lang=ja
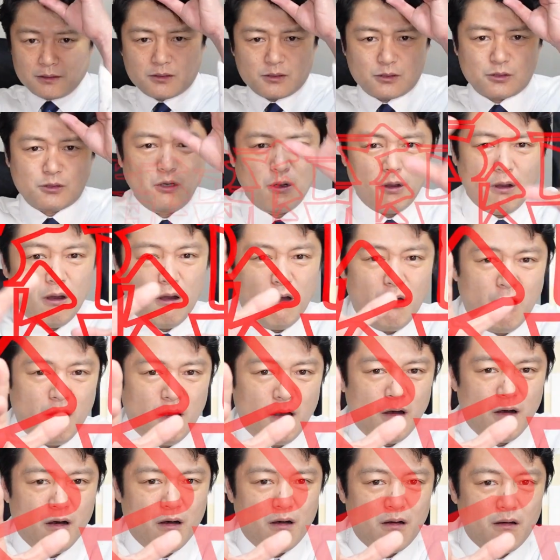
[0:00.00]

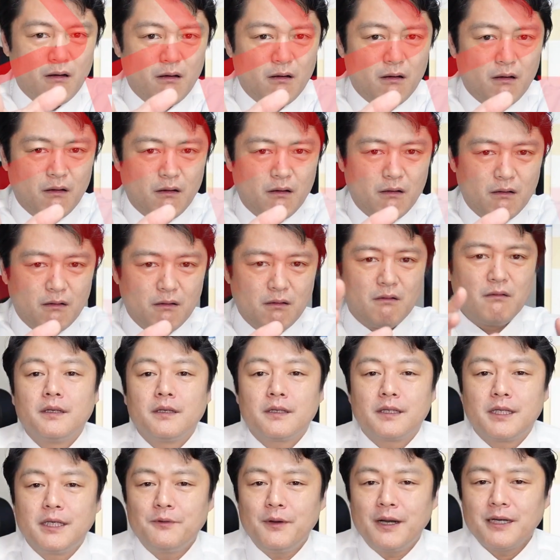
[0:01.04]

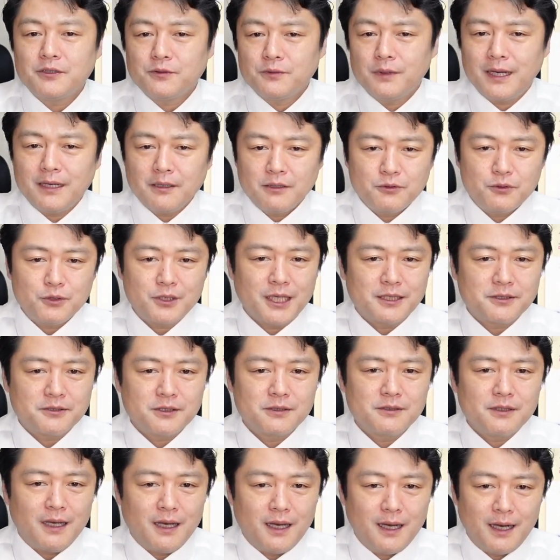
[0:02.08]
ズドカー疑惑は2
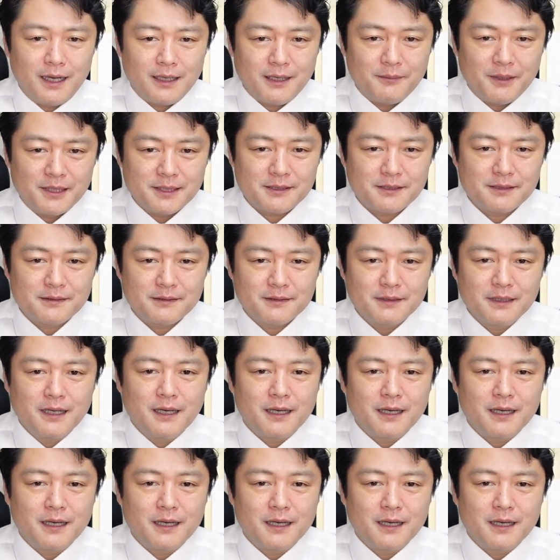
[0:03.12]
つあります。